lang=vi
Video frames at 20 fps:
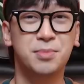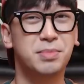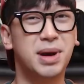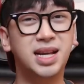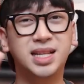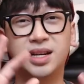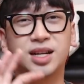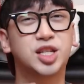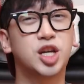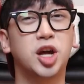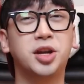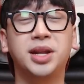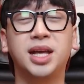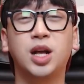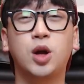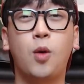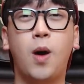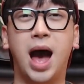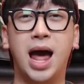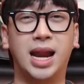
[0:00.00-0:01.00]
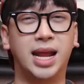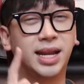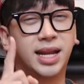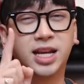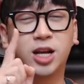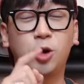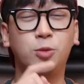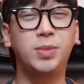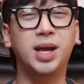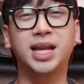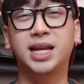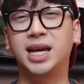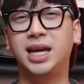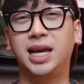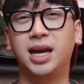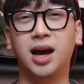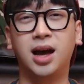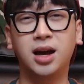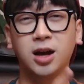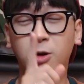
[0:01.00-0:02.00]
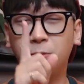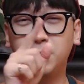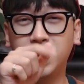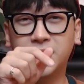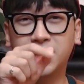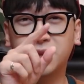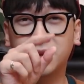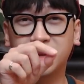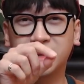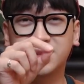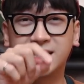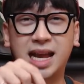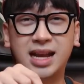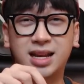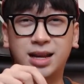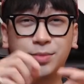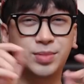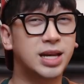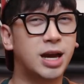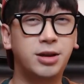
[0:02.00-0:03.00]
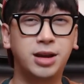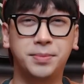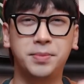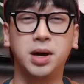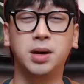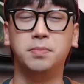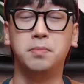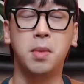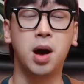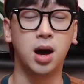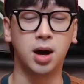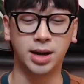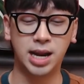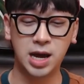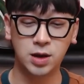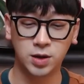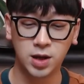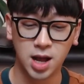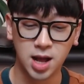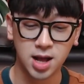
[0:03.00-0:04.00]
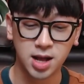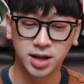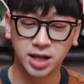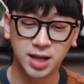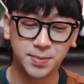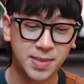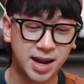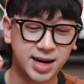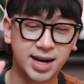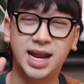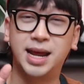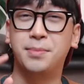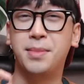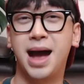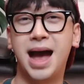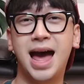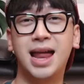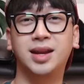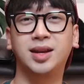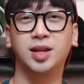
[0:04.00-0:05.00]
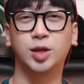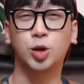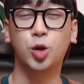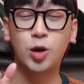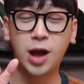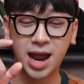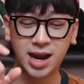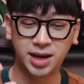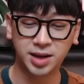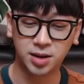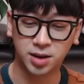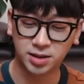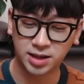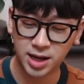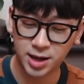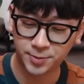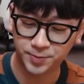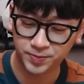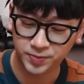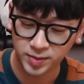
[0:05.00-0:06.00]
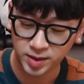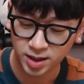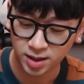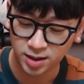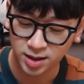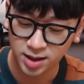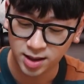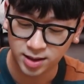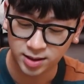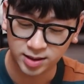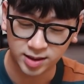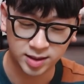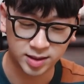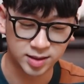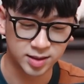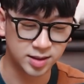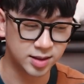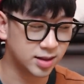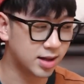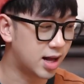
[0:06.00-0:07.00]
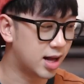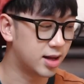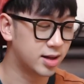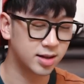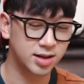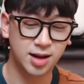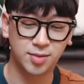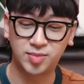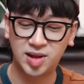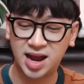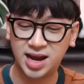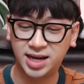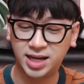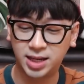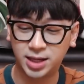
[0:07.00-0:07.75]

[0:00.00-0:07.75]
bây giờ cho Ninh quả là Ninh không biết khía không biết rạch làm sao để bờ mở đâu nhưng mà để mà ăn thì tôi ăn được nha uhm, cầm tay đi